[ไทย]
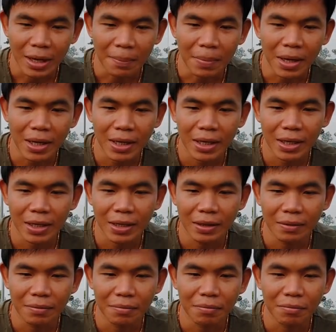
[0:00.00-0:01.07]
ทำให้
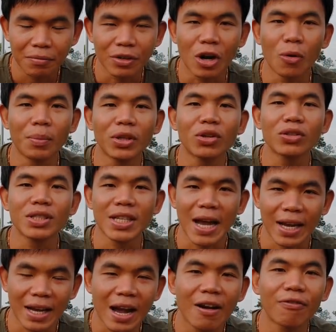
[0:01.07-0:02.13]
เราไม่ต้อง
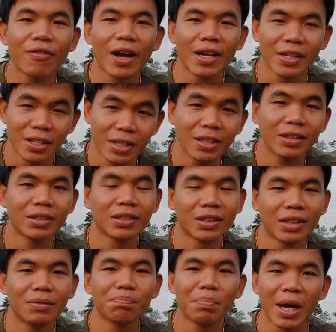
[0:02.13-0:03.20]
จ่ายค่าไฟเยอะ
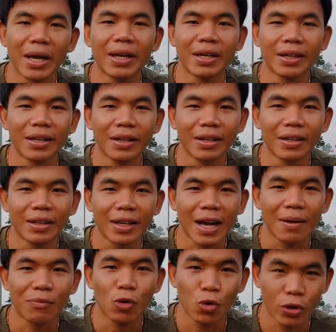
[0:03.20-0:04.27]
เกินไปนะ
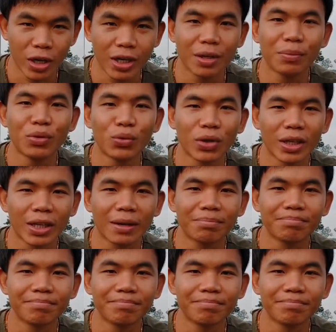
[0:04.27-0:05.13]
ครับ โอเค เดี๋ยวไปดูกันครั